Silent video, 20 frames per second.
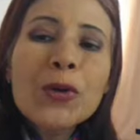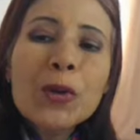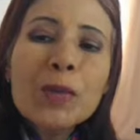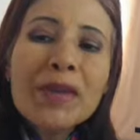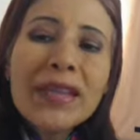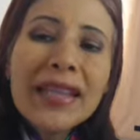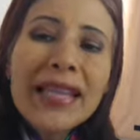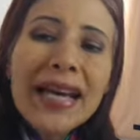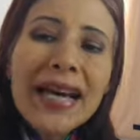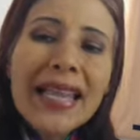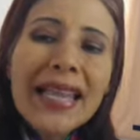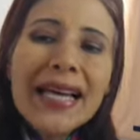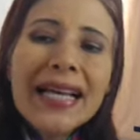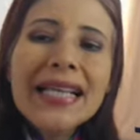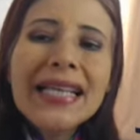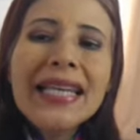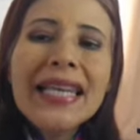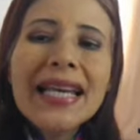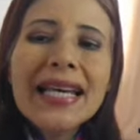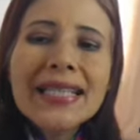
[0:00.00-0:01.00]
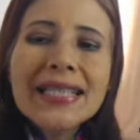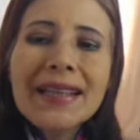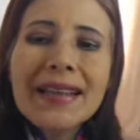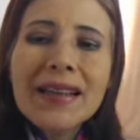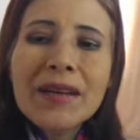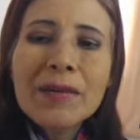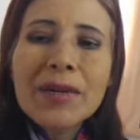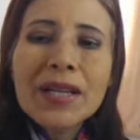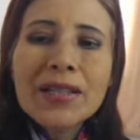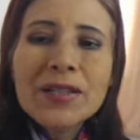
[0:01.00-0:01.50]
culminada la
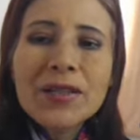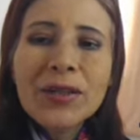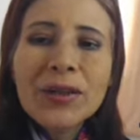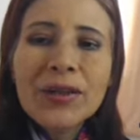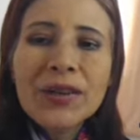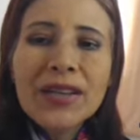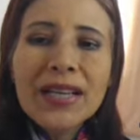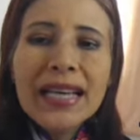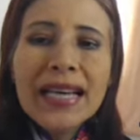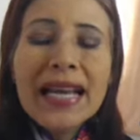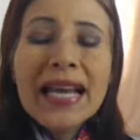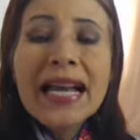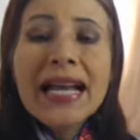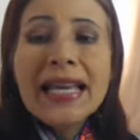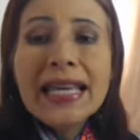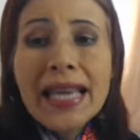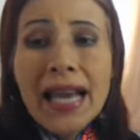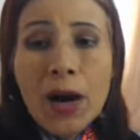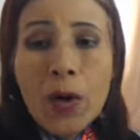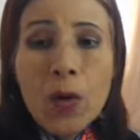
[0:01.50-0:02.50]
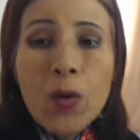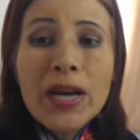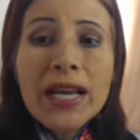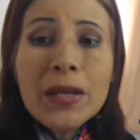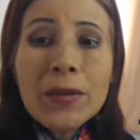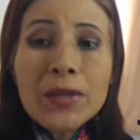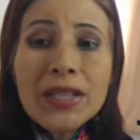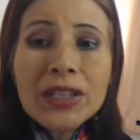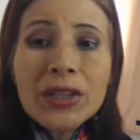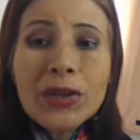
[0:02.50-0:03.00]
celebración y aún
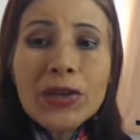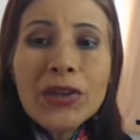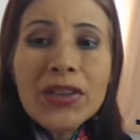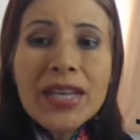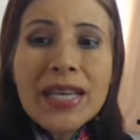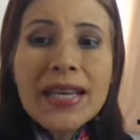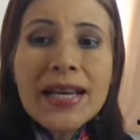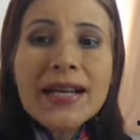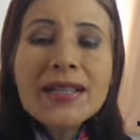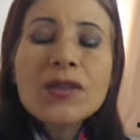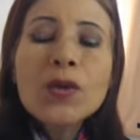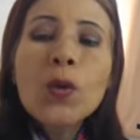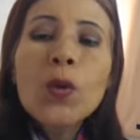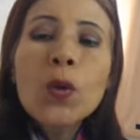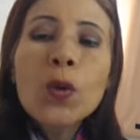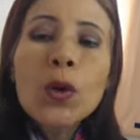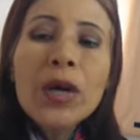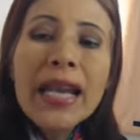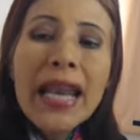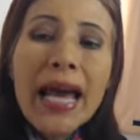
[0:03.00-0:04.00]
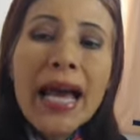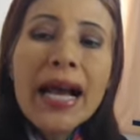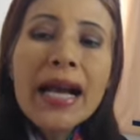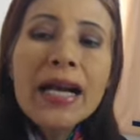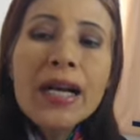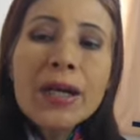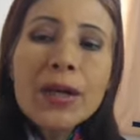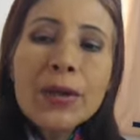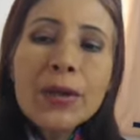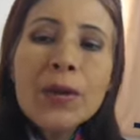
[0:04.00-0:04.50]
en nuestros días un
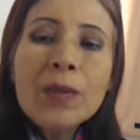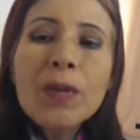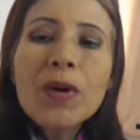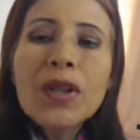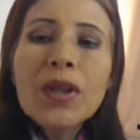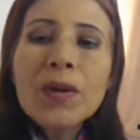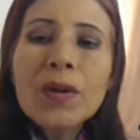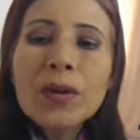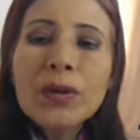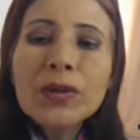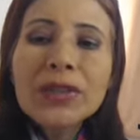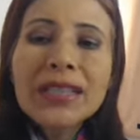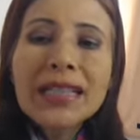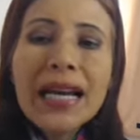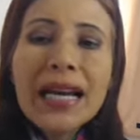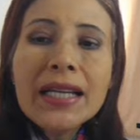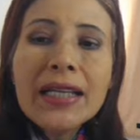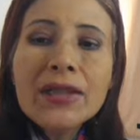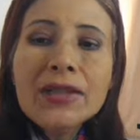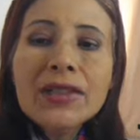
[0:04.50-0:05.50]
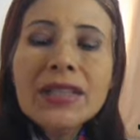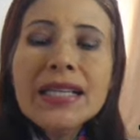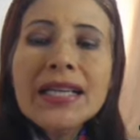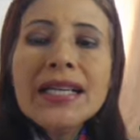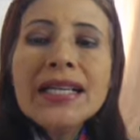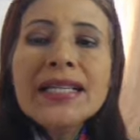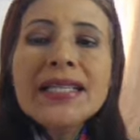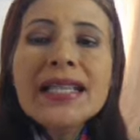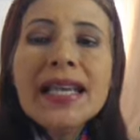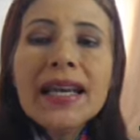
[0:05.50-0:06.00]
gran grupo de voluntarios
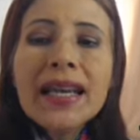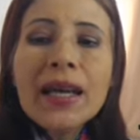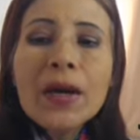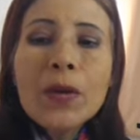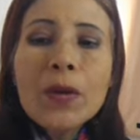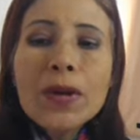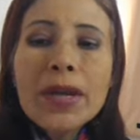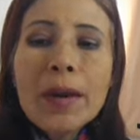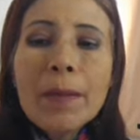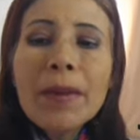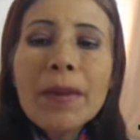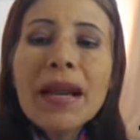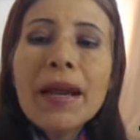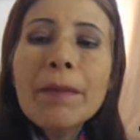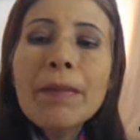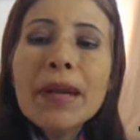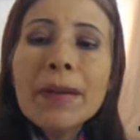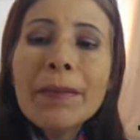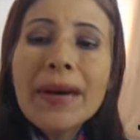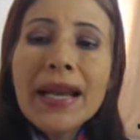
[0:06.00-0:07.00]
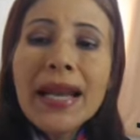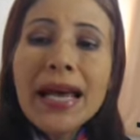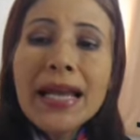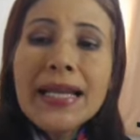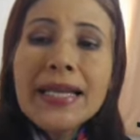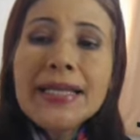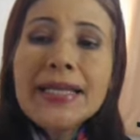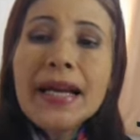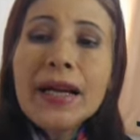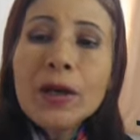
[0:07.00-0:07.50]
se reúne para preparar
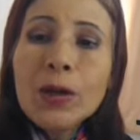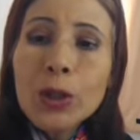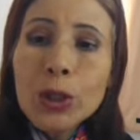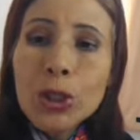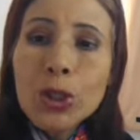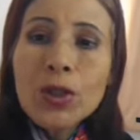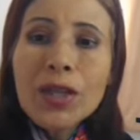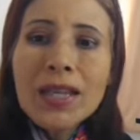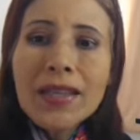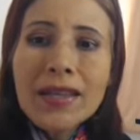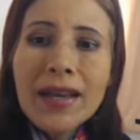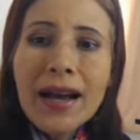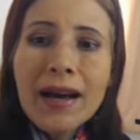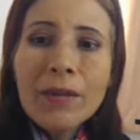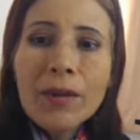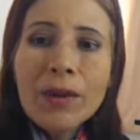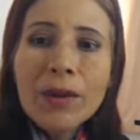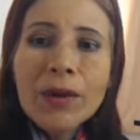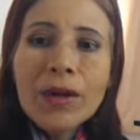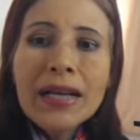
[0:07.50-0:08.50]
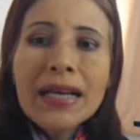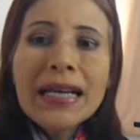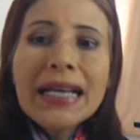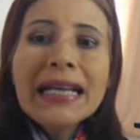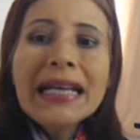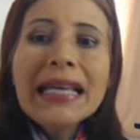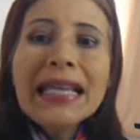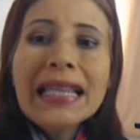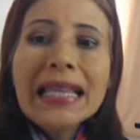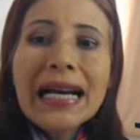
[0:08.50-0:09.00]
el sancocho de diablo
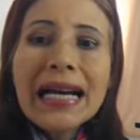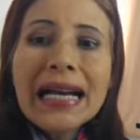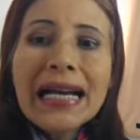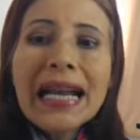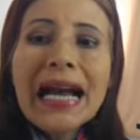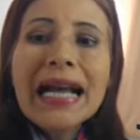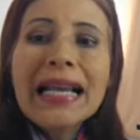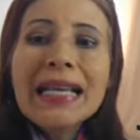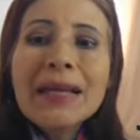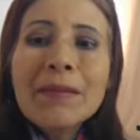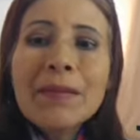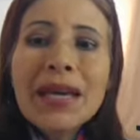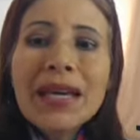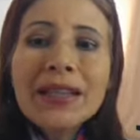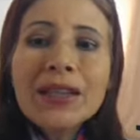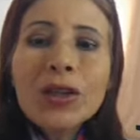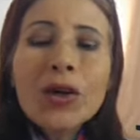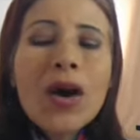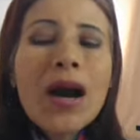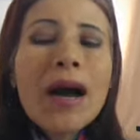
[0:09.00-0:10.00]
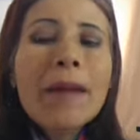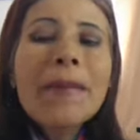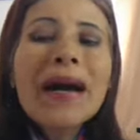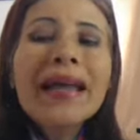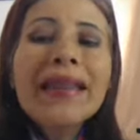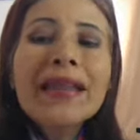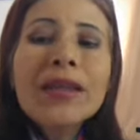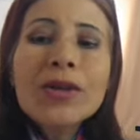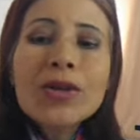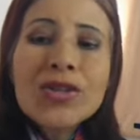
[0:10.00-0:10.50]
y dar alimento a más
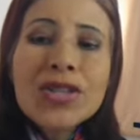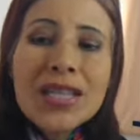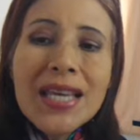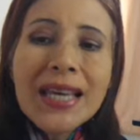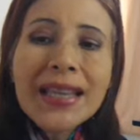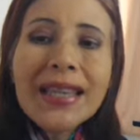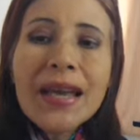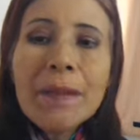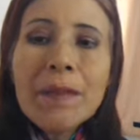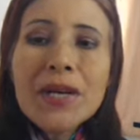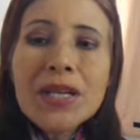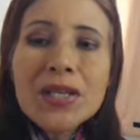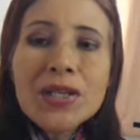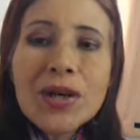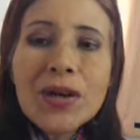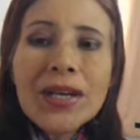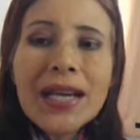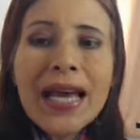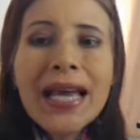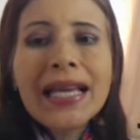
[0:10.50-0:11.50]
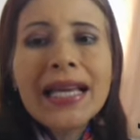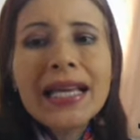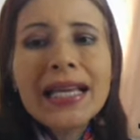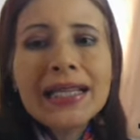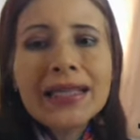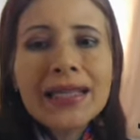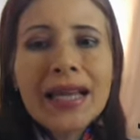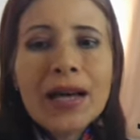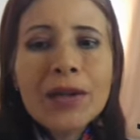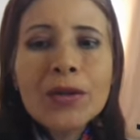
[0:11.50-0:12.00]
de 200 personas en el
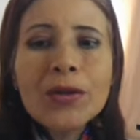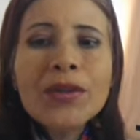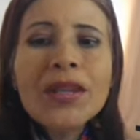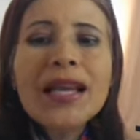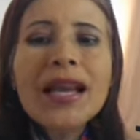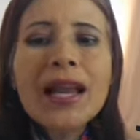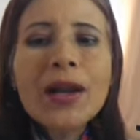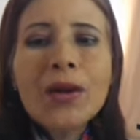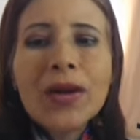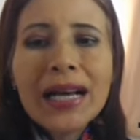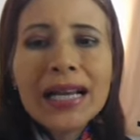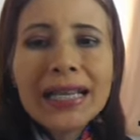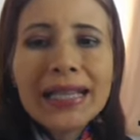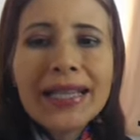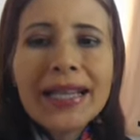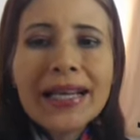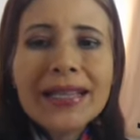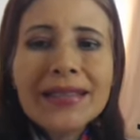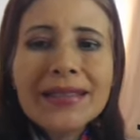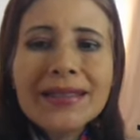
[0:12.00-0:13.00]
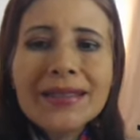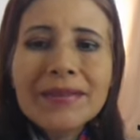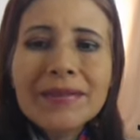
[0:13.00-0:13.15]
estadio de la localidad.